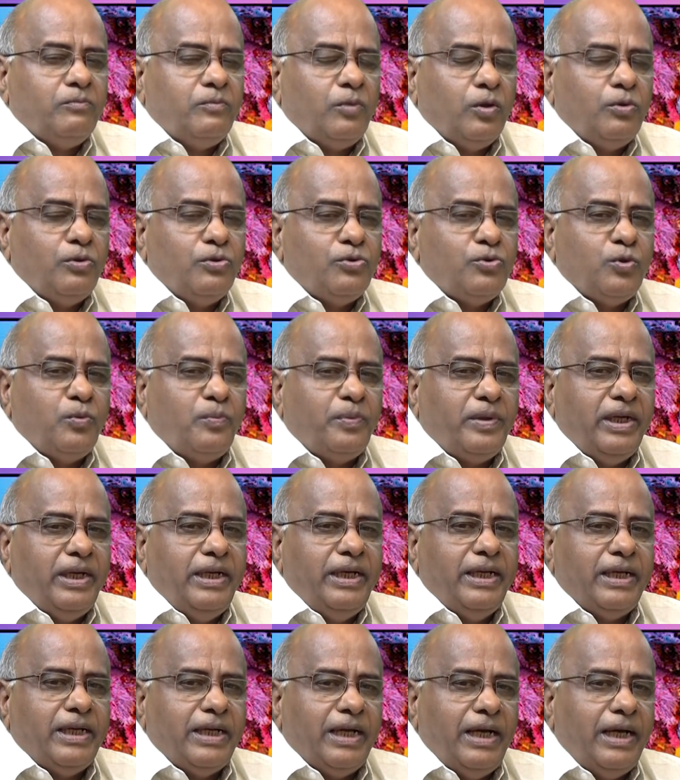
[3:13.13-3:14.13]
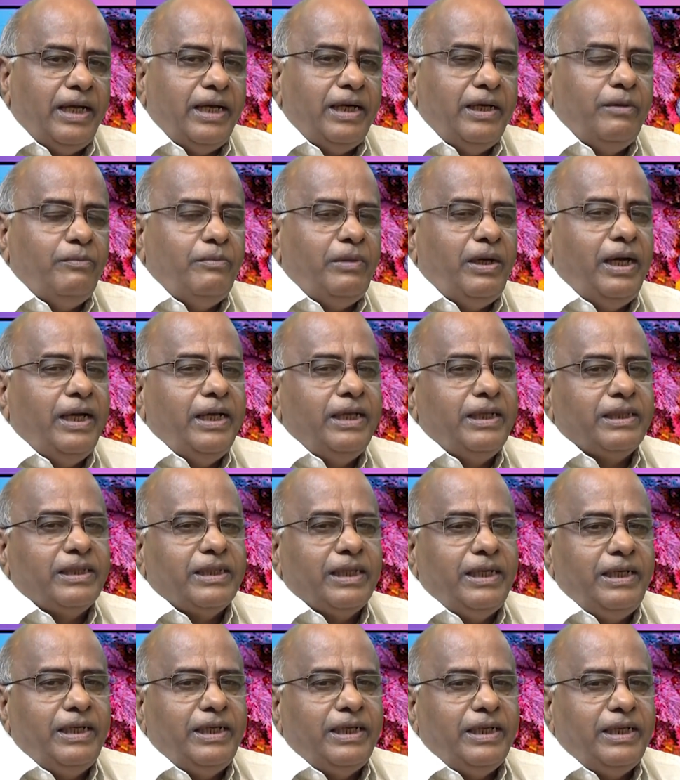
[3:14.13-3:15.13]
మొగ్గు చూపడానికి కారణం ఆయన
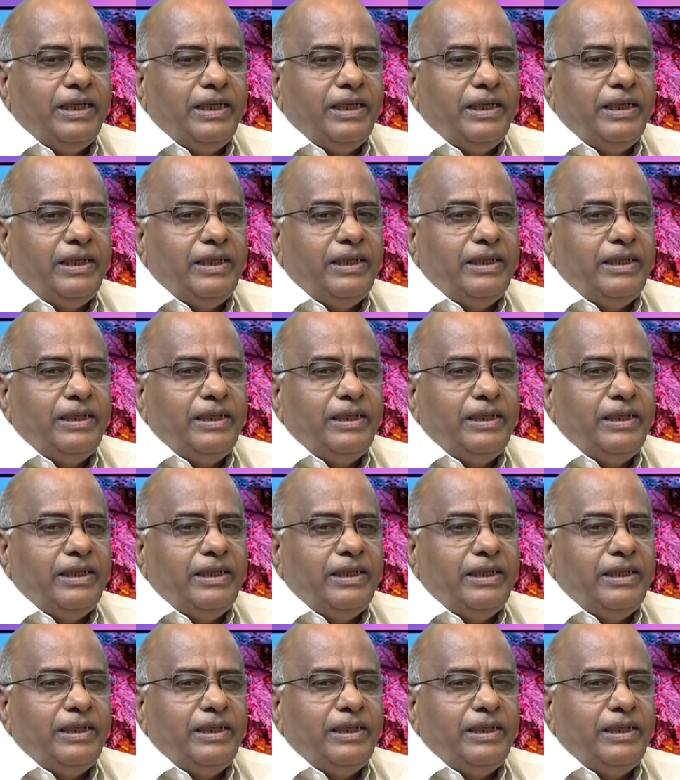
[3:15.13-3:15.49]
తండ్రి